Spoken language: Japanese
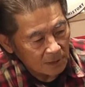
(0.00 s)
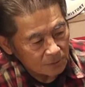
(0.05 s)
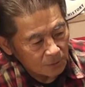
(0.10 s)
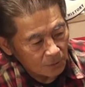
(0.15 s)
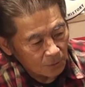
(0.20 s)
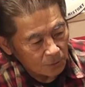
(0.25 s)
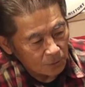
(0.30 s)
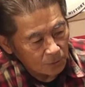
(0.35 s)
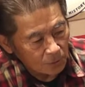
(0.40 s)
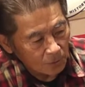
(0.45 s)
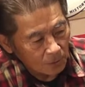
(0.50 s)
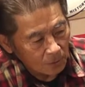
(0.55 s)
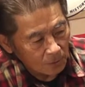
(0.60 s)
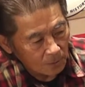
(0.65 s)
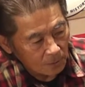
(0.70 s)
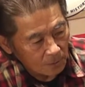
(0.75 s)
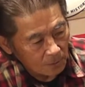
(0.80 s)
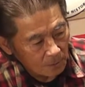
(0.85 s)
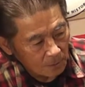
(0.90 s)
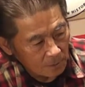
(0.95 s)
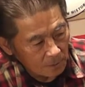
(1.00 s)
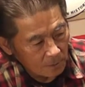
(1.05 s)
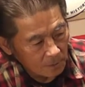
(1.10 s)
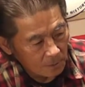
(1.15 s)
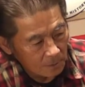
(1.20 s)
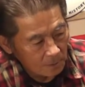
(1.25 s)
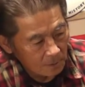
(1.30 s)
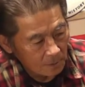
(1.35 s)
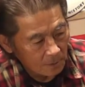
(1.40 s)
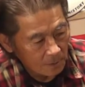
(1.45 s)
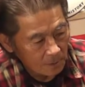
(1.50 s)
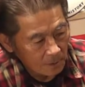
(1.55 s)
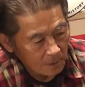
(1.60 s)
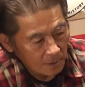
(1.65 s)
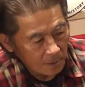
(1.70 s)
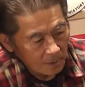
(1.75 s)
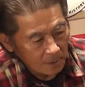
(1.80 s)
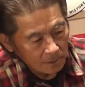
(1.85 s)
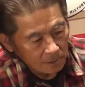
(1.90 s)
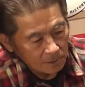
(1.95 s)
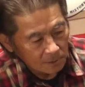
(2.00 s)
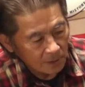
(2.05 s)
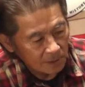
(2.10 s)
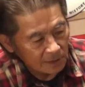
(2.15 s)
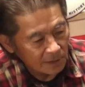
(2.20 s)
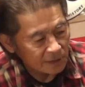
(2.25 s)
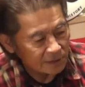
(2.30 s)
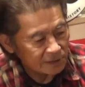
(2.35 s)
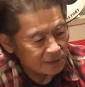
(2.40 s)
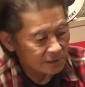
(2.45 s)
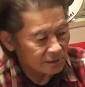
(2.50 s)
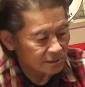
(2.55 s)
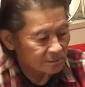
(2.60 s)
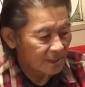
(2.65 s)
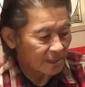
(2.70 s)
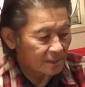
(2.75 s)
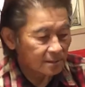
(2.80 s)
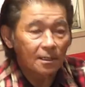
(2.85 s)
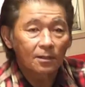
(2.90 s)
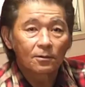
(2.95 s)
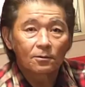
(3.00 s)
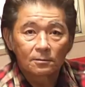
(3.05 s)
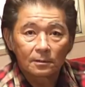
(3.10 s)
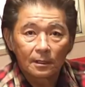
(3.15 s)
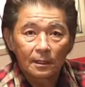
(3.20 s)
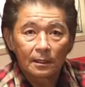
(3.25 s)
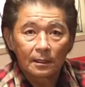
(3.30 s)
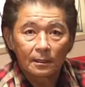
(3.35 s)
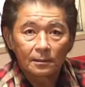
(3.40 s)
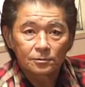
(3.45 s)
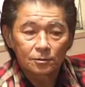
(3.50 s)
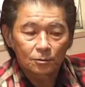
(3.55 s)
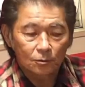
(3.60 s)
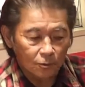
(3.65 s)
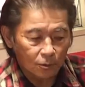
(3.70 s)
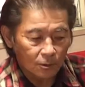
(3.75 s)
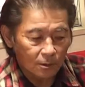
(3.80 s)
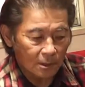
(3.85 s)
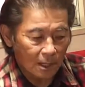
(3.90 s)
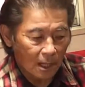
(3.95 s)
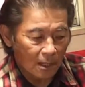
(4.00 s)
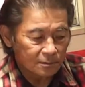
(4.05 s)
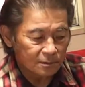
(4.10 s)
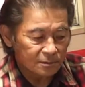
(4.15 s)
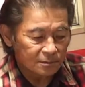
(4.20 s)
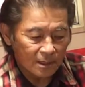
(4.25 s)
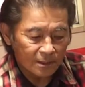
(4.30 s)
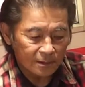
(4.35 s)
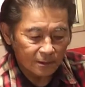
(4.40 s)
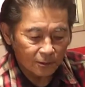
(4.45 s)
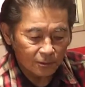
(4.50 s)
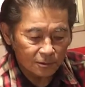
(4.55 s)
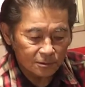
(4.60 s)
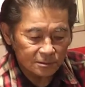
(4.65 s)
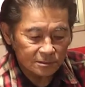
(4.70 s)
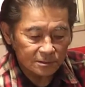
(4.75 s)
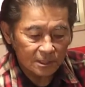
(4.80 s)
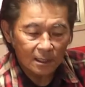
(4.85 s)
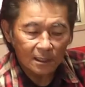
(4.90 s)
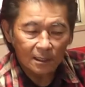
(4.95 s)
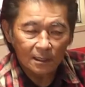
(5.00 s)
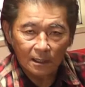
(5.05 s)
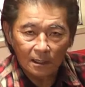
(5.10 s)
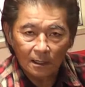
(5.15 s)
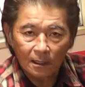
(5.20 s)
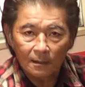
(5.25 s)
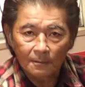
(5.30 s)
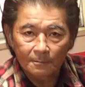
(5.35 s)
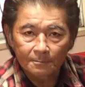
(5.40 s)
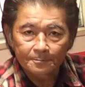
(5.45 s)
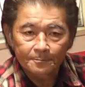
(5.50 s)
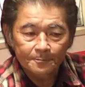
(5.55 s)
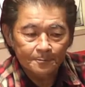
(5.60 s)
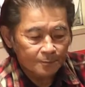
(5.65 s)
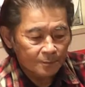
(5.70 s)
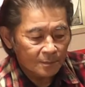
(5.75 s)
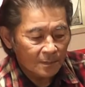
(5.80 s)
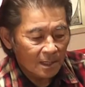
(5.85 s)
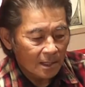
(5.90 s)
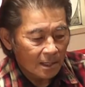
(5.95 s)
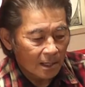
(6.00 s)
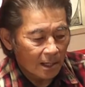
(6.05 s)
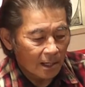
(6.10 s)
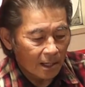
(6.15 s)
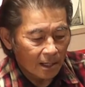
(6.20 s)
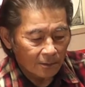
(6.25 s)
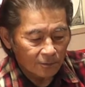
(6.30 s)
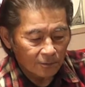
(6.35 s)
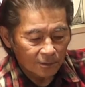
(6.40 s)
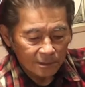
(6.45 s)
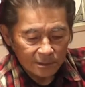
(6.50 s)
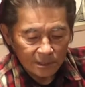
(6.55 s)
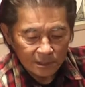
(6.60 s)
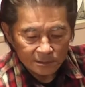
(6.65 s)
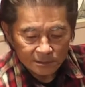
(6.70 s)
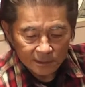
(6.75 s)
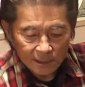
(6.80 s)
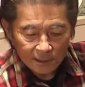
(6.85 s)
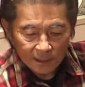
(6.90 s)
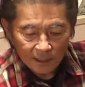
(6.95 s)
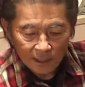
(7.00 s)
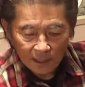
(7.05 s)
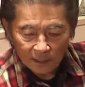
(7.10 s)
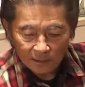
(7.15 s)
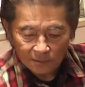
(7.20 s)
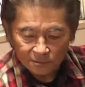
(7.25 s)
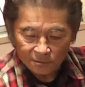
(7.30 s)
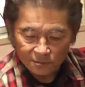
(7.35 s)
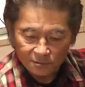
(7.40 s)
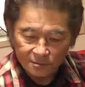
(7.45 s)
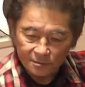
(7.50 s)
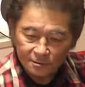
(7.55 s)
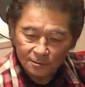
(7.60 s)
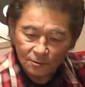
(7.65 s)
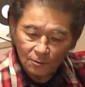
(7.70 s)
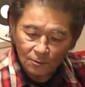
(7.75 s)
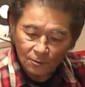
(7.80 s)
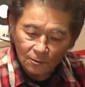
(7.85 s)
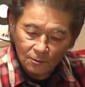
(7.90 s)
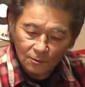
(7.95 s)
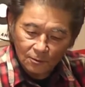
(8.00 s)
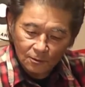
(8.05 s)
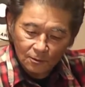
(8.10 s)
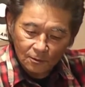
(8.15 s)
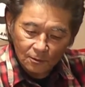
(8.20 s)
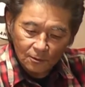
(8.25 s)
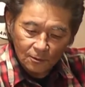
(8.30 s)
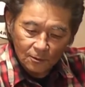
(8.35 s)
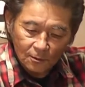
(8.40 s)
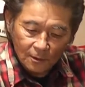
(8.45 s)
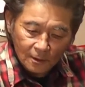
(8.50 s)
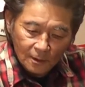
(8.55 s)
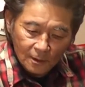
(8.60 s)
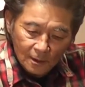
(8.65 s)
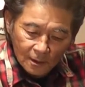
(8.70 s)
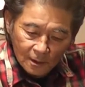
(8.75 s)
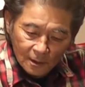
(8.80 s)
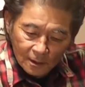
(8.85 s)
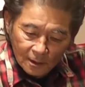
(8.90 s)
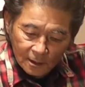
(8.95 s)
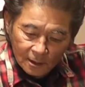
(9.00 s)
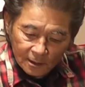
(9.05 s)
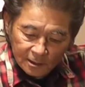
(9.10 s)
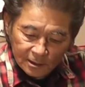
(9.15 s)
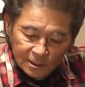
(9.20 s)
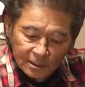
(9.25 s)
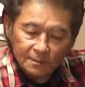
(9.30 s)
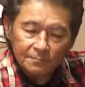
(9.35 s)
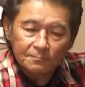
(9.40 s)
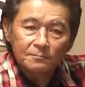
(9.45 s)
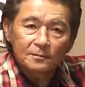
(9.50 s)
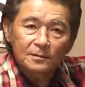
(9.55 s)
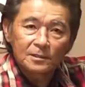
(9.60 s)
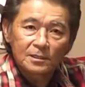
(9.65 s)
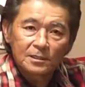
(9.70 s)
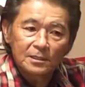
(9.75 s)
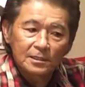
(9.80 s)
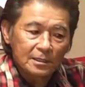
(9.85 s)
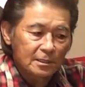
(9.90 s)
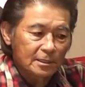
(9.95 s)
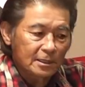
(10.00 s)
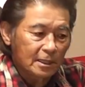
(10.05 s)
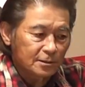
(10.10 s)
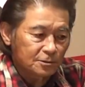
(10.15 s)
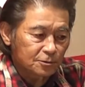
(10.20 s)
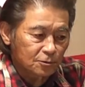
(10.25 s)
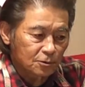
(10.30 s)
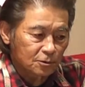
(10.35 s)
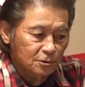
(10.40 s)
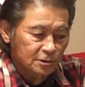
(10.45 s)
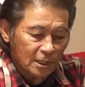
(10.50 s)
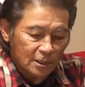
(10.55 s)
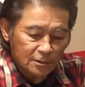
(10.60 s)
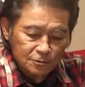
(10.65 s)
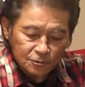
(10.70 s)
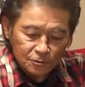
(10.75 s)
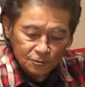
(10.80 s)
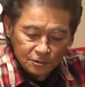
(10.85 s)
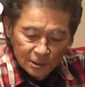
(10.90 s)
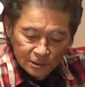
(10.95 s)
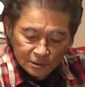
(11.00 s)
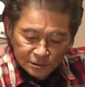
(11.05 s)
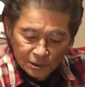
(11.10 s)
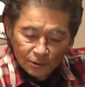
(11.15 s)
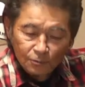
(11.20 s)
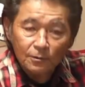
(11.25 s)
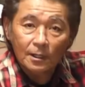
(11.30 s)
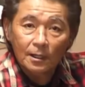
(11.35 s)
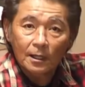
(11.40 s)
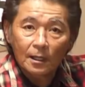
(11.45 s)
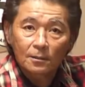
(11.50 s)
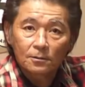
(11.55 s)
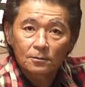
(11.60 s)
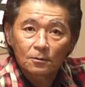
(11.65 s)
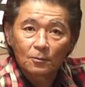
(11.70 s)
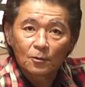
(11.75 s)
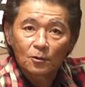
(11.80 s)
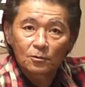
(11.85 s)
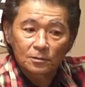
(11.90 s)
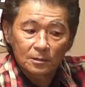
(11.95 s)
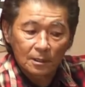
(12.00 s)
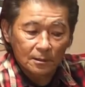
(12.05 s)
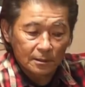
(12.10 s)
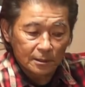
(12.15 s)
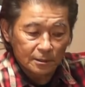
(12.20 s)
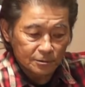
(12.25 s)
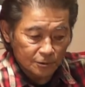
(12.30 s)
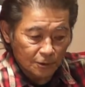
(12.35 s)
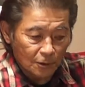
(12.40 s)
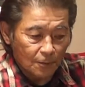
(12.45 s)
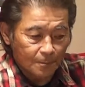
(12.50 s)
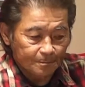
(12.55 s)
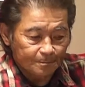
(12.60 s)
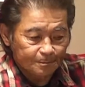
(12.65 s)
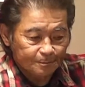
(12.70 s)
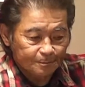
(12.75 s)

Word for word: 相当出てきてしまったので、ちょっとこれ株分けをしながら、あの板付けならぬこの木木にねちょっと着床させちゃおうかなと思ってんですよ